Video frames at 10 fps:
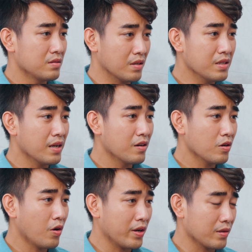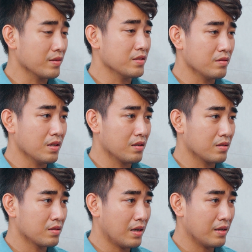Những gì anh nói hoàn toàn là sự thật,
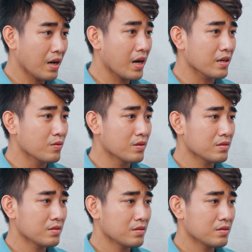anh thề luôn á.